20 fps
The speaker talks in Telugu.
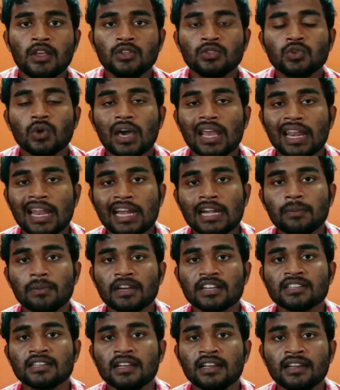సో అలాంటి
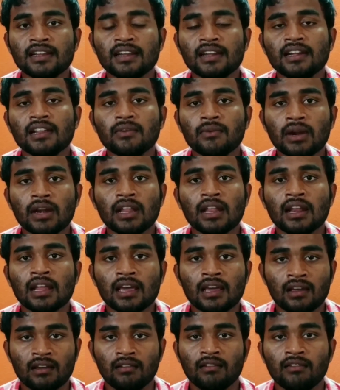పక్షాన్ని ఏంటంటే వాళ్ళు అలా
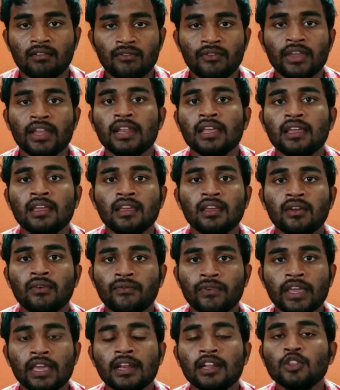వేరే
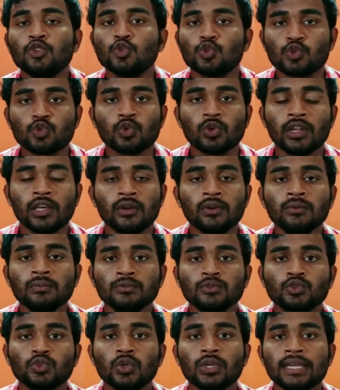వే అనేది చూసుకున్నారు
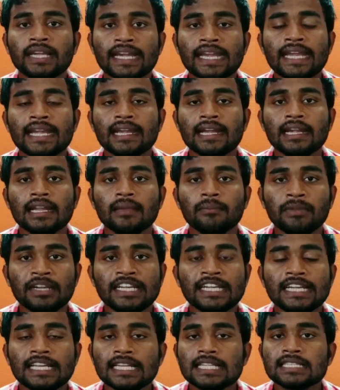సో ఇక్కడ ఏంటంటే మీ
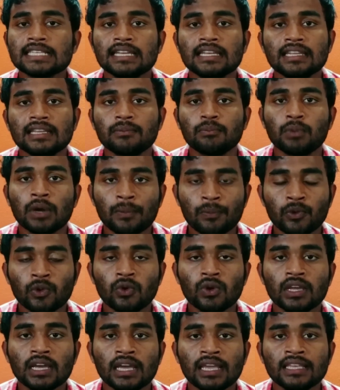డీటెయిల్స్ అన్ని
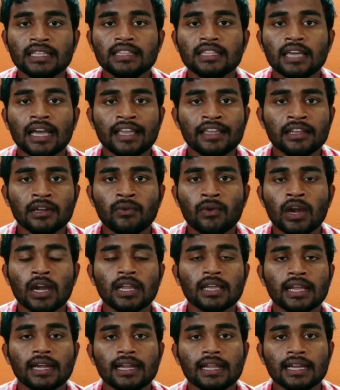అప్రూవల్గా అయితే అయిన
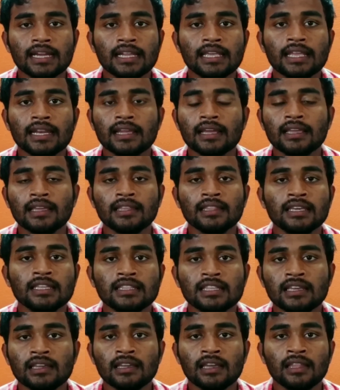వాళ్ళకంటే క్లియర్గా
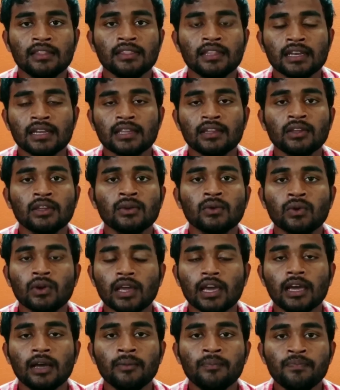ఏదైతే అందరికీ
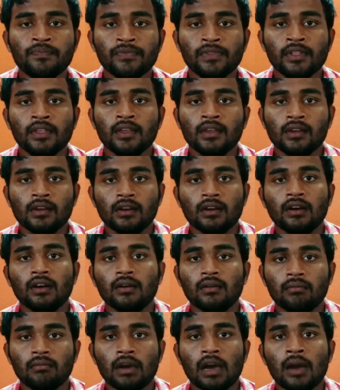కూడా
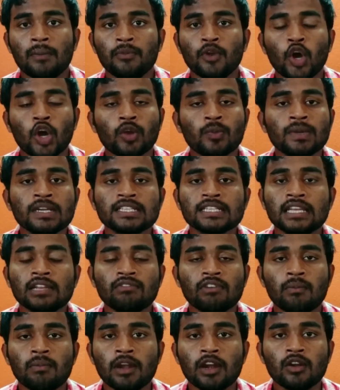ఆ డాక్యుమెంట్స్ అన్ని
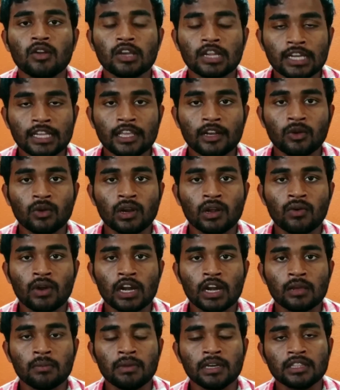వెబ్లైన్లో క్లియర్గా ఉన్న
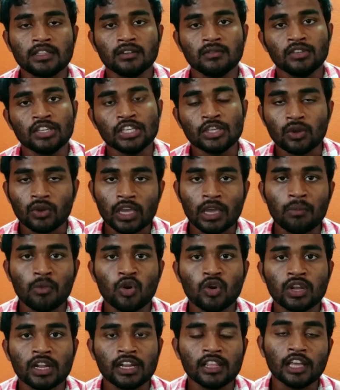వాళ్ళకి మాత్రం ఈ యొక్క
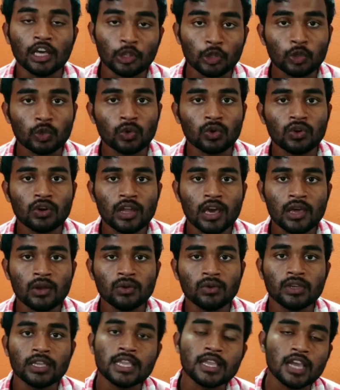అమౌంట్ అనేది అందుకుంటున్నారు
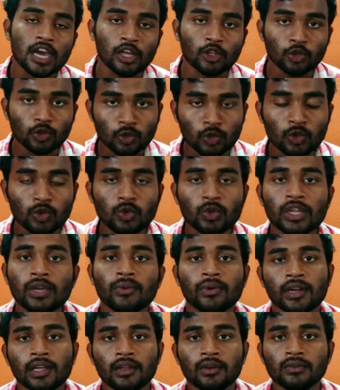ఇంకా అందుకుంటూనే
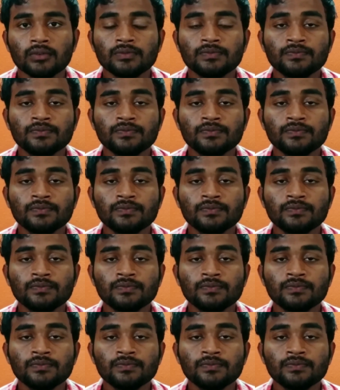ఉన్నారు